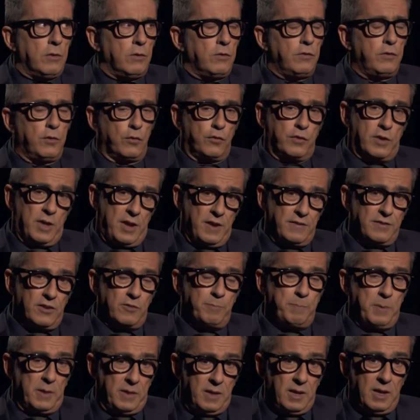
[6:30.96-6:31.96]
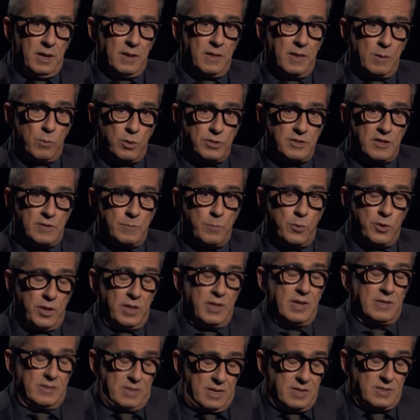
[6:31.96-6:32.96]
Si os queréis despedir de vuestras
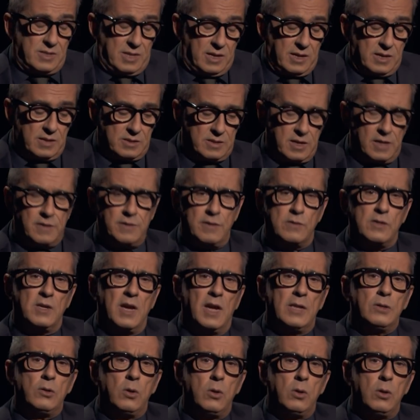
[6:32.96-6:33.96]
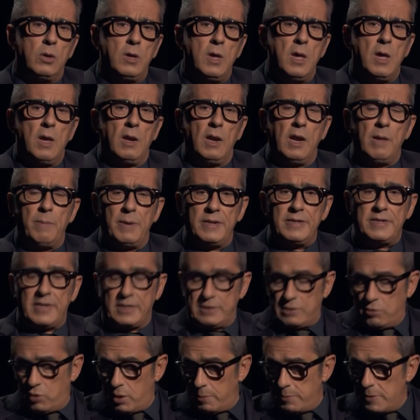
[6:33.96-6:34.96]
monedas, que sé que estáis deseándolo,
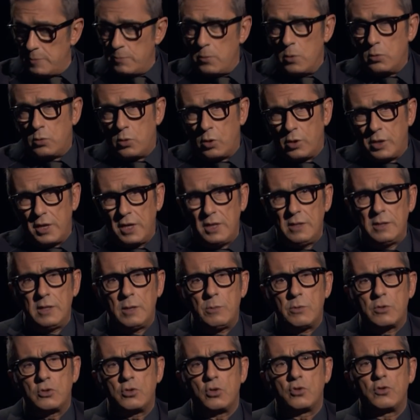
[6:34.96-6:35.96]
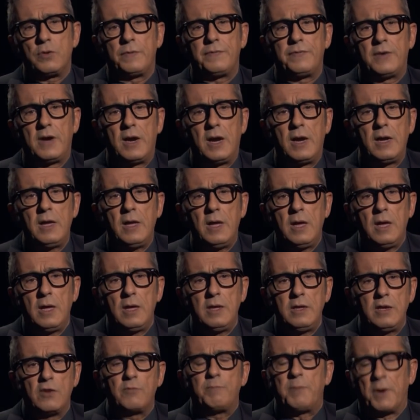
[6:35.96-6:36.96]
levantad ahora mismo el cojín de vuestro sofá
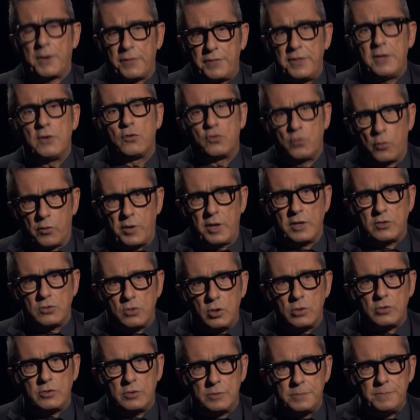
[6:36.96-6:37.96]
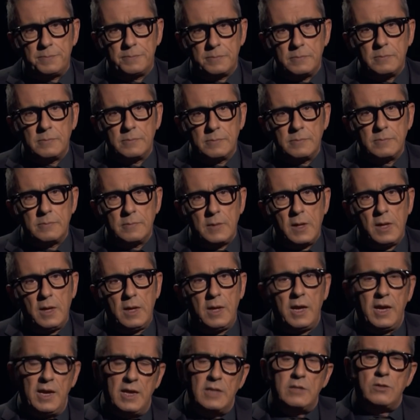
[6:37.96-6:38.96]
y esparcir sus restos.
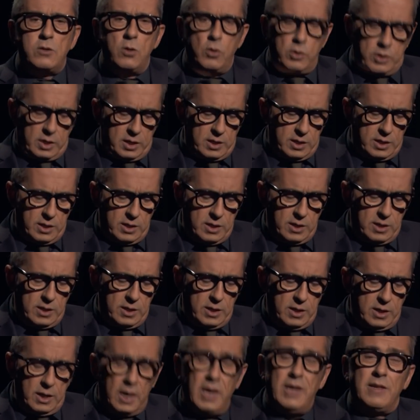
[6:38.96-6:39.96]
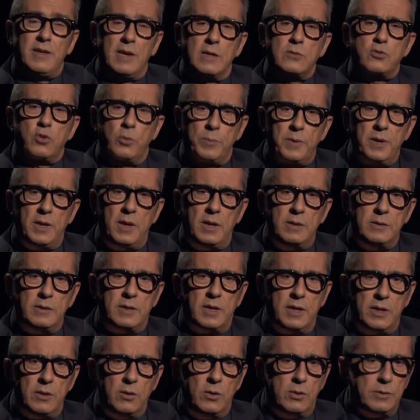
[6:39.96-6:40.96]
Es lo que ellas hubieran
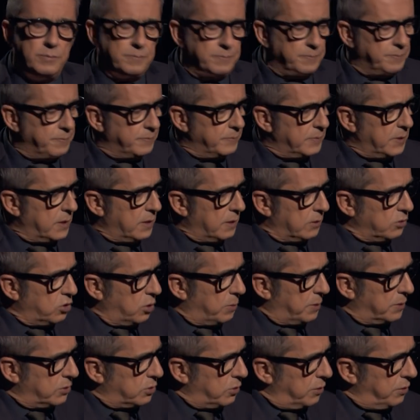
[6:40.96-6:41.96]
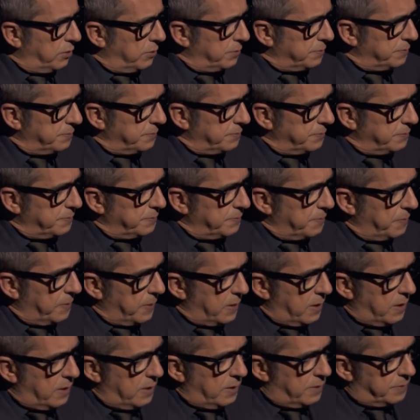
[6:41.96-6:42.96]
querido. Toma, Antonio.
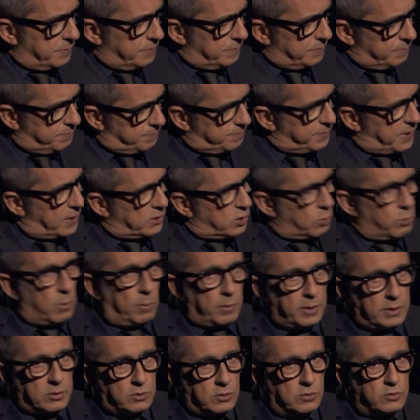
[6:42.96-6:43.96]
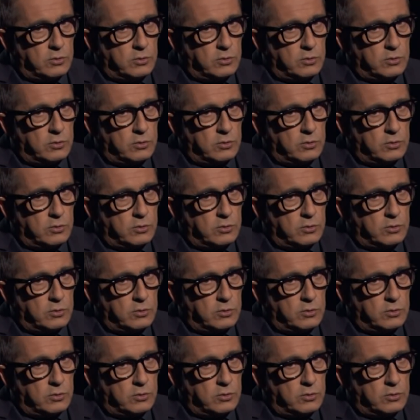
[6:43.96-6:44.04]
Espera un momento,